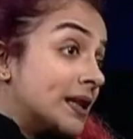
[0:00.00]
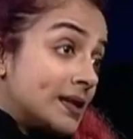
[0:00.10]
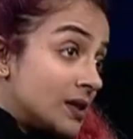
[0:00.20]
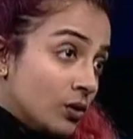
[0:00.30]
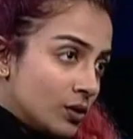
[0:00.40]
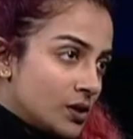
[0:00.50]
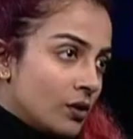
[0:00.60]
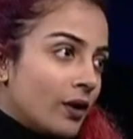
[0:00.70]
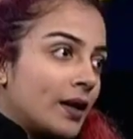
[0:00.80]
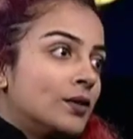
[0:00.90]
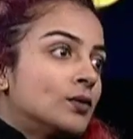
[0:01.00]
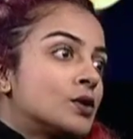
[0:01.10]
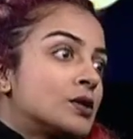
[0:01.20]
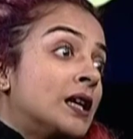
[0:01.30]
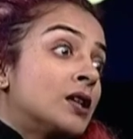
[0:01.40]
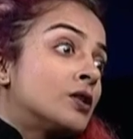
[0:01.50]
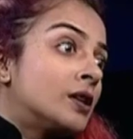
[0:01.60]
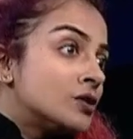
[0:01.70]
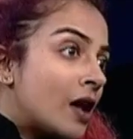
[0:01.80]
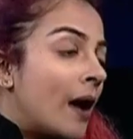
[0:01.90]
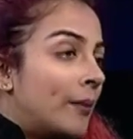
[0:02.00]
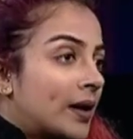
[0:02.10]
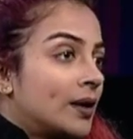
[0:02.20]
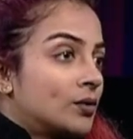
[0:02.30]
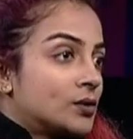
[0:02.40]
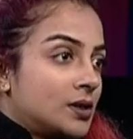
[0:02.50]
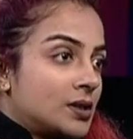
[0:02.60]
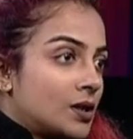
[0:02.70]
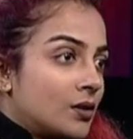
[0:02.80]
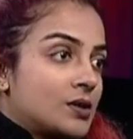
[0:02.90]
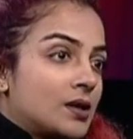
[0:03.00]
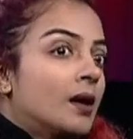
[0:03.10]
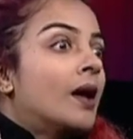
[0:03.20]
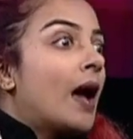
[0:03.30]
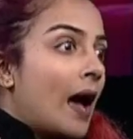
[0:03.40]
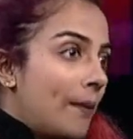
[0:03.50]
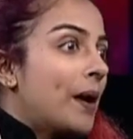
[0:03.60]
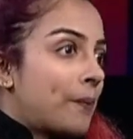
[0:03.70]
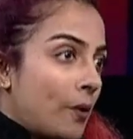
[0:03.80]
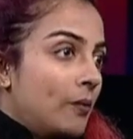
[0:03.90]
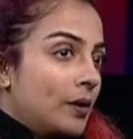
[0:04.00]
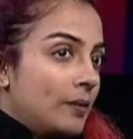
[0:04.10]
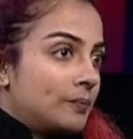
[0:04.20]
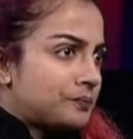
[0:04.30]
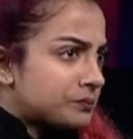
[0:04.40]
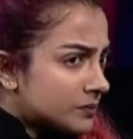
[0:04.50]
বাচ্চা কাচ্চা হচ্ছিল না কিন্তু সোসাইটি সেটার জন্য আমাকেই দোষ দিচ্ছিল যে আমার প্রবলেম